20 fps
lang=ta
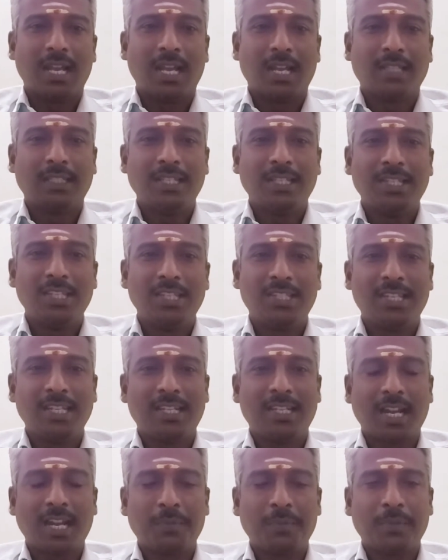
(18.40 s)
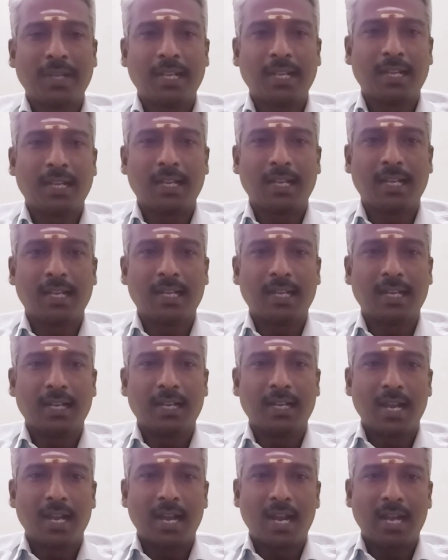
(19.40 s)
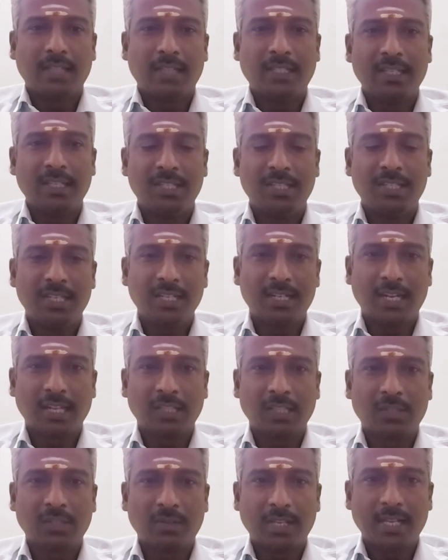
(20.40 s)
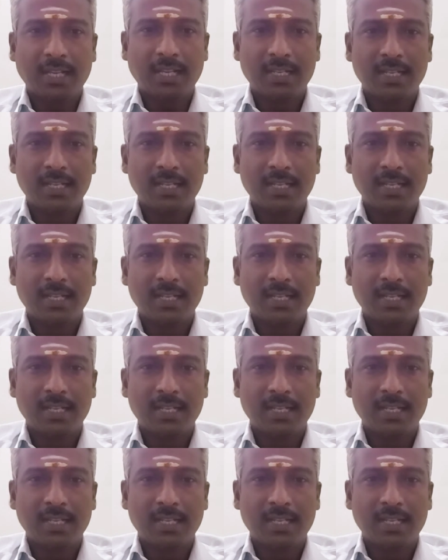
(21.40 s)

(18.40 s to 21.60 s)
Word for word: இந்த இஷ்டி காலம்னா என்ன அந்த இஷ்டி காலத்தோட